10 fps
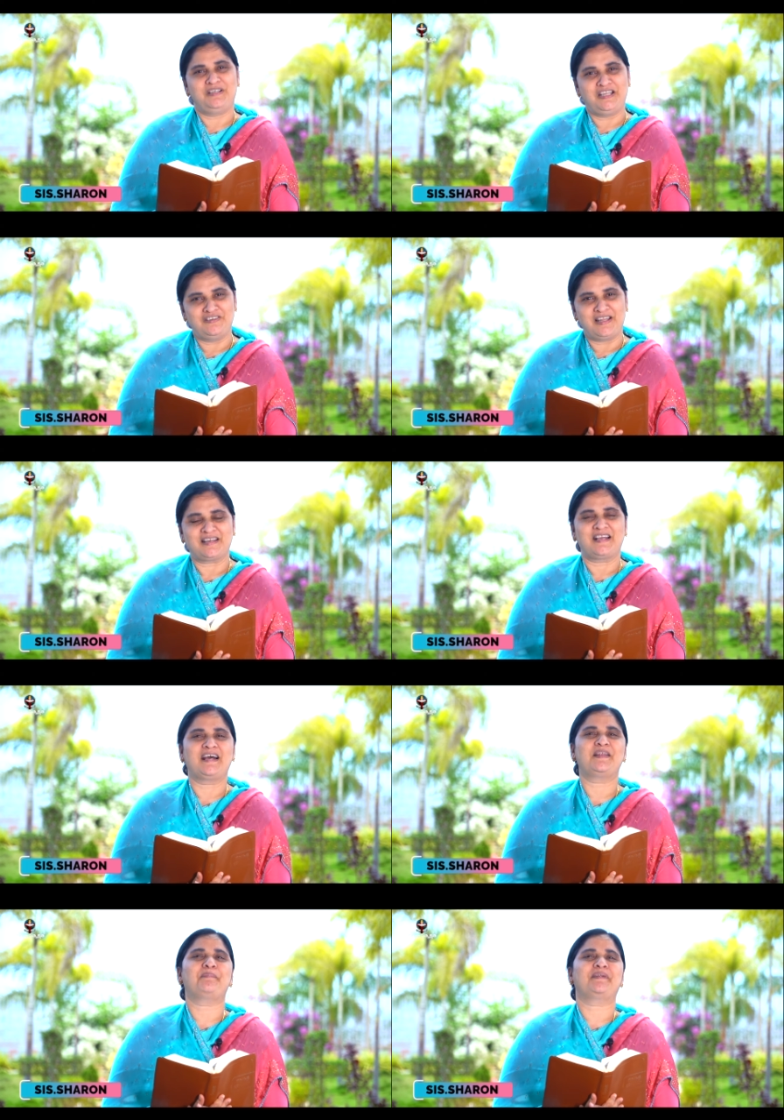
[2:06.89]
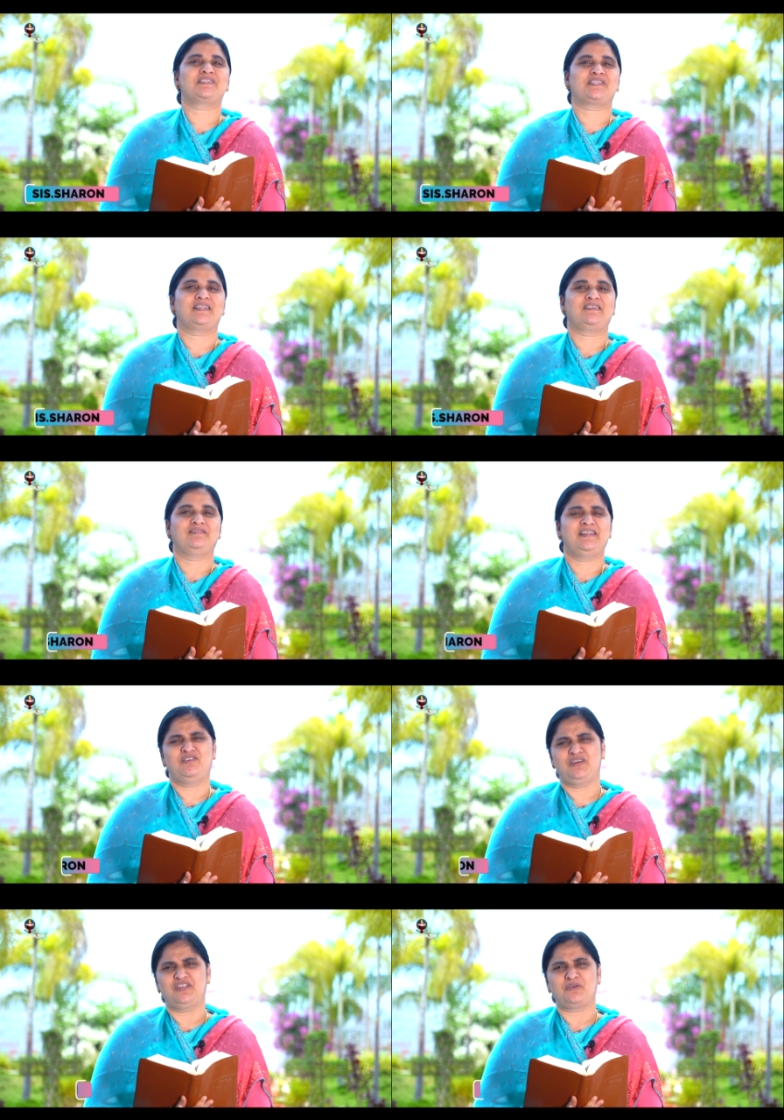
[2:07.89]
నిన్ను నేను ఘనపరిచేదను
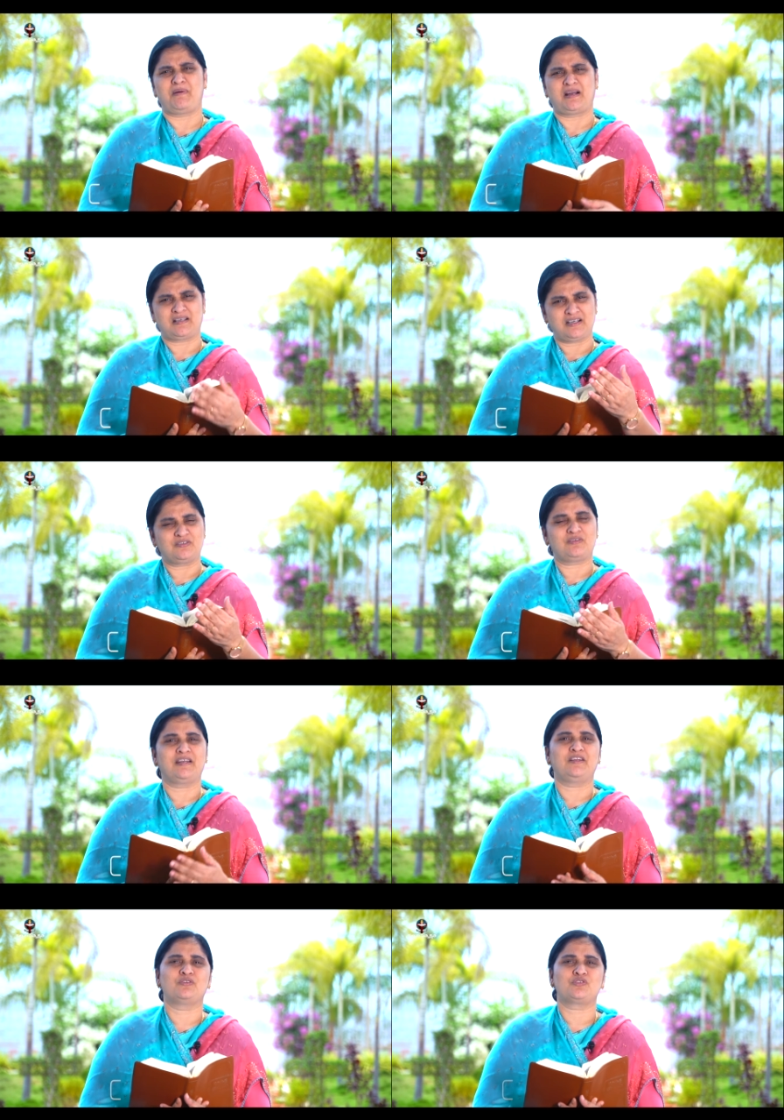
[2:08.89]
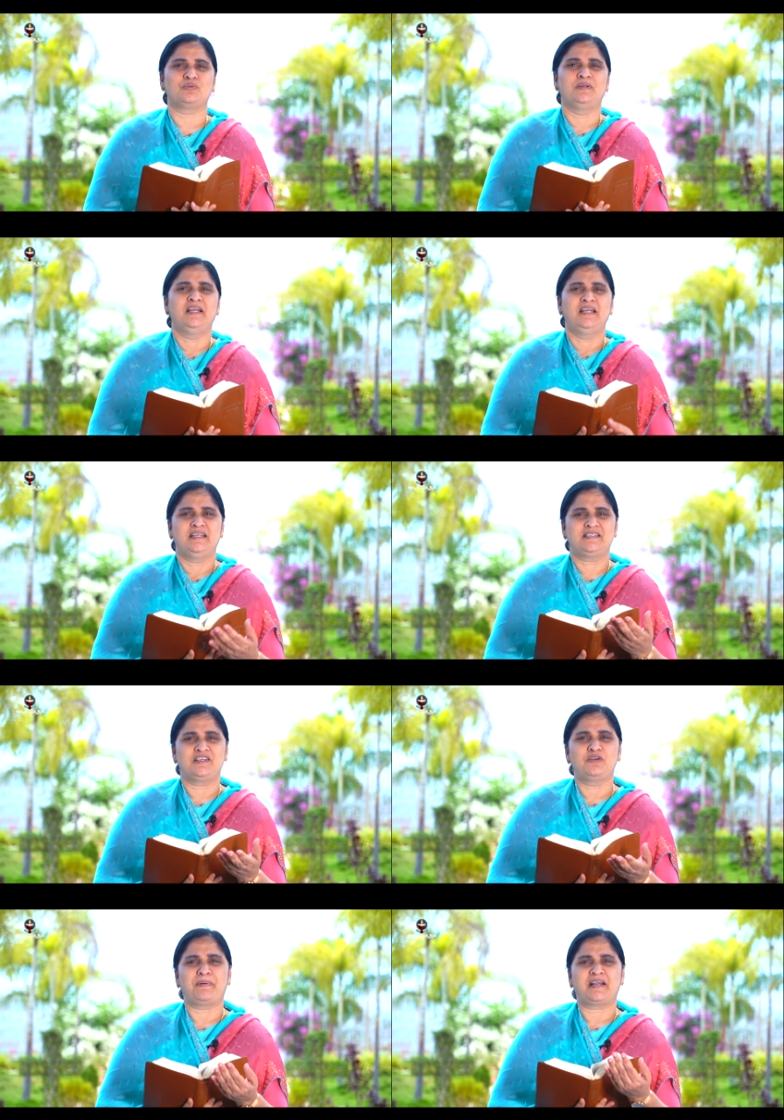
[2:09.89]
దేవుడు నీతో మాట్లాడుతున్నాడు ఈరోజు
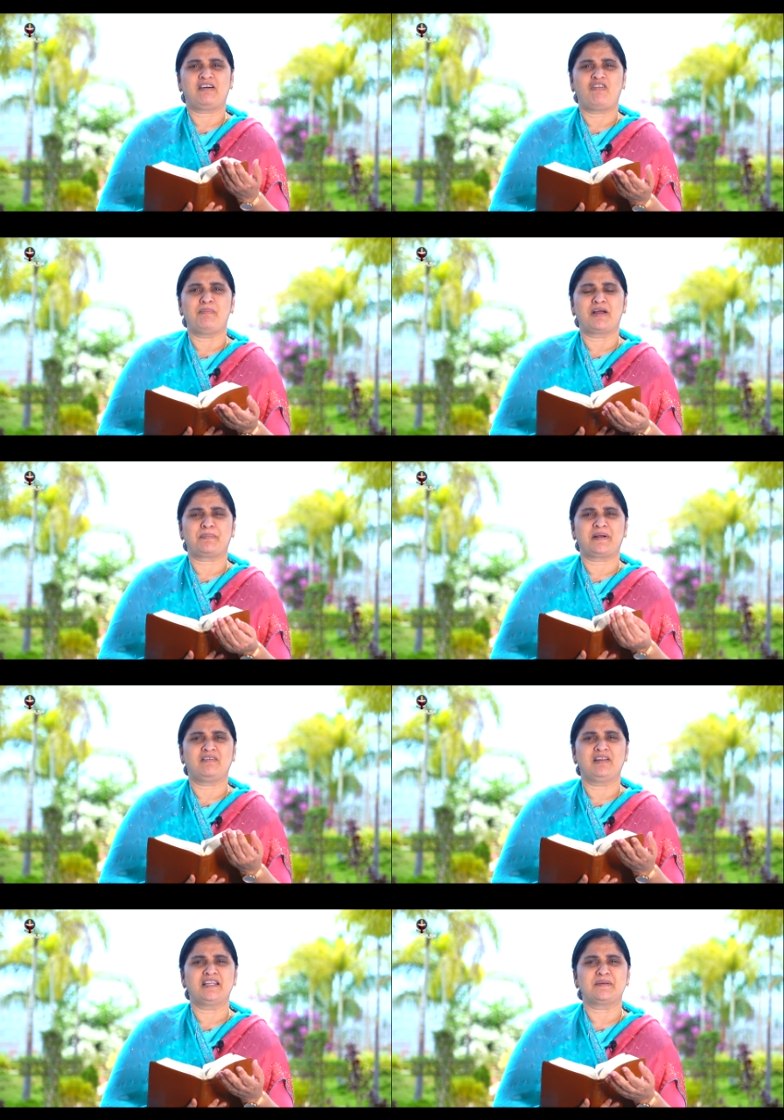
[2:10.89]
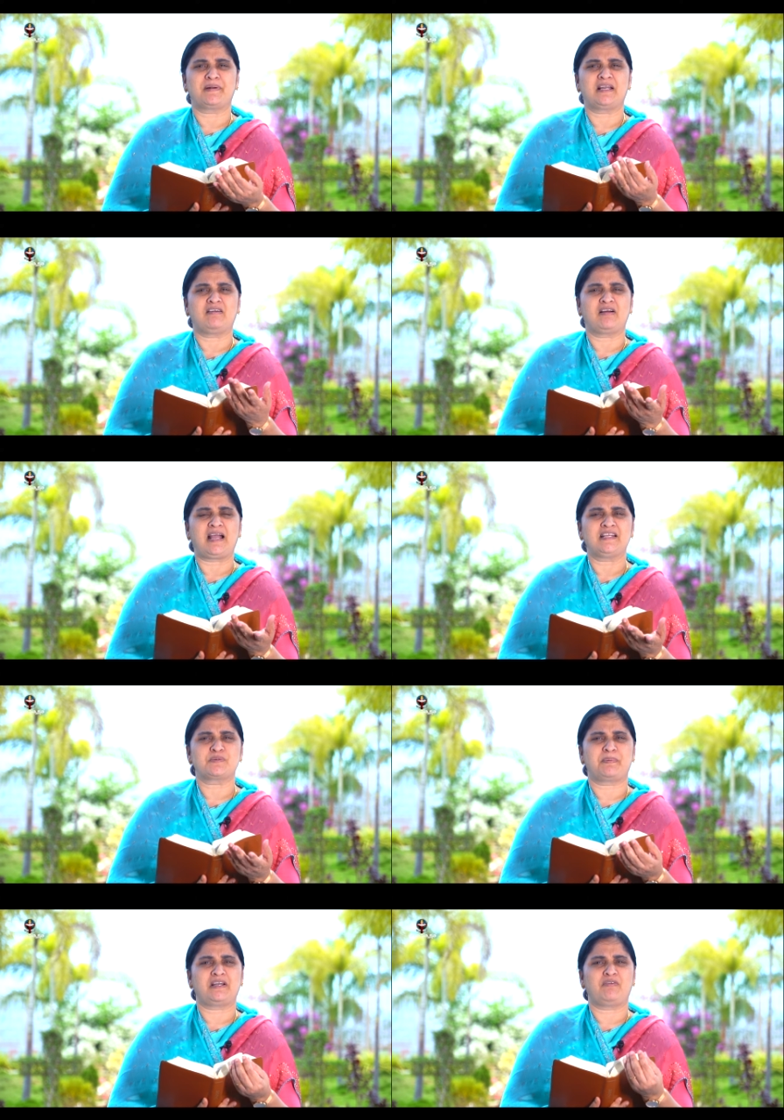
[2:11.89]
సిగ్గుపడ్డావు అవమానపడ్డావు నిందపడ్డావు
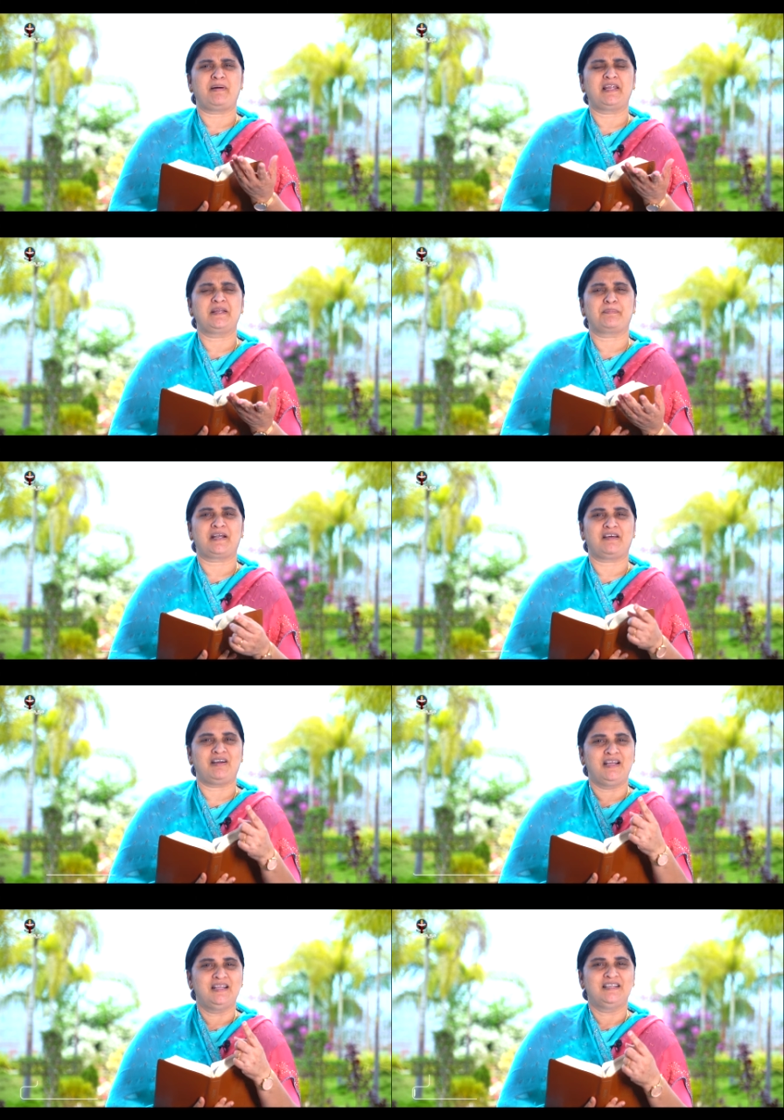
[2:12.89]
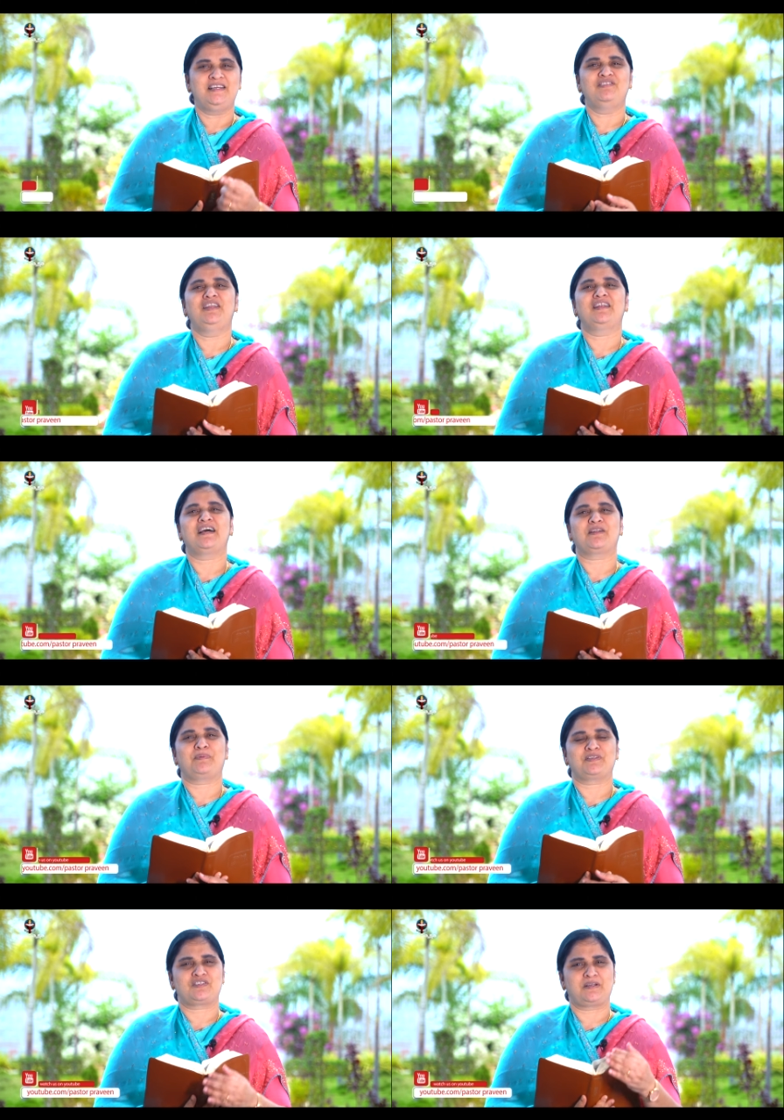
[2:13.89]
ఆయసపడ్డావు బలహీనపడ్డావు దేవుడు నిన్ను
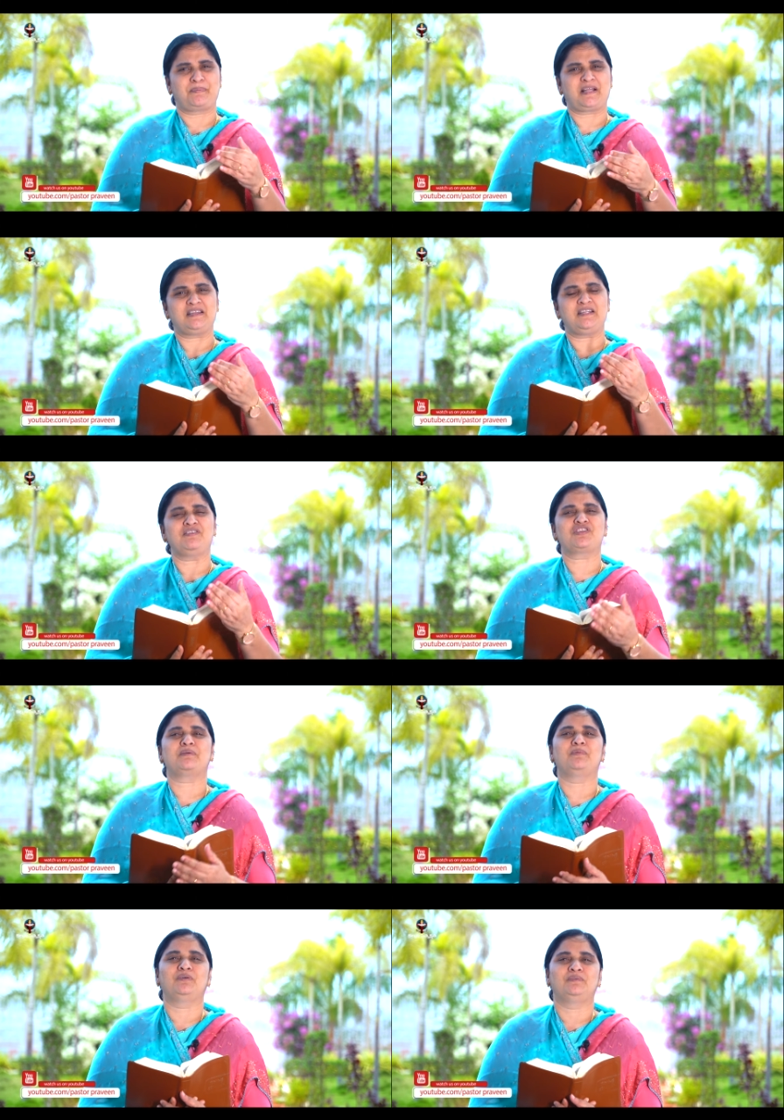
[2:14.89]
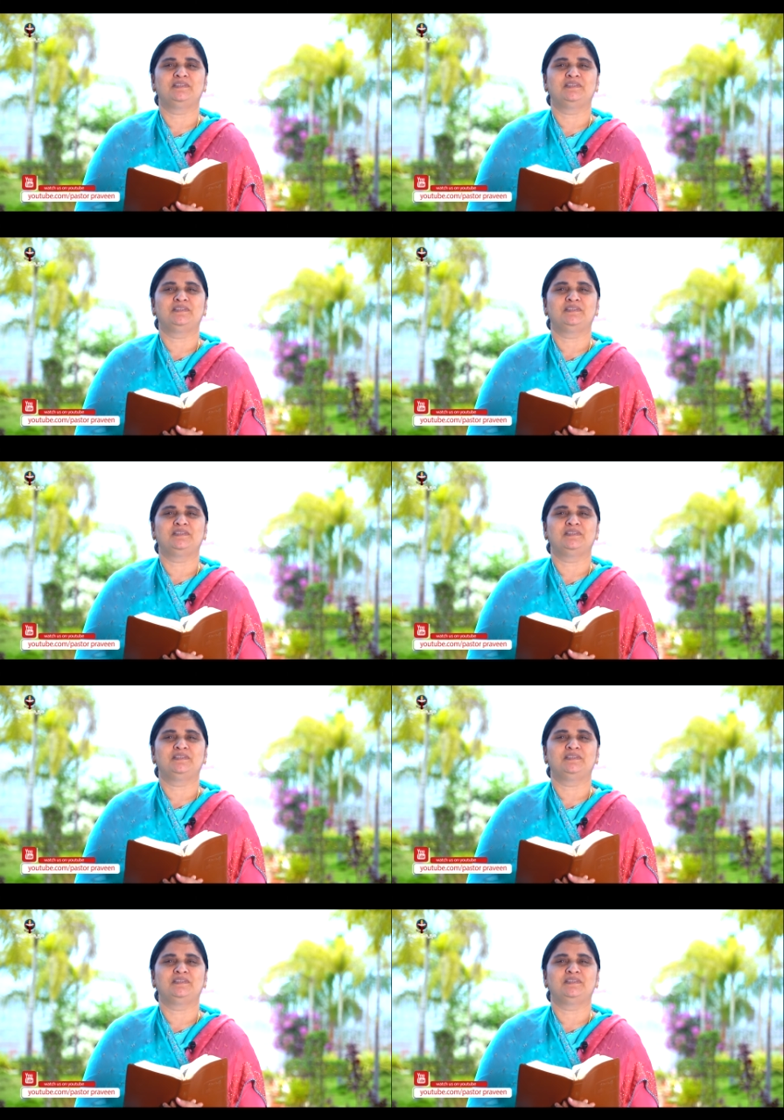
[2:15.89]
ఘనపరుస్తాడు ప్రతి విషయంలో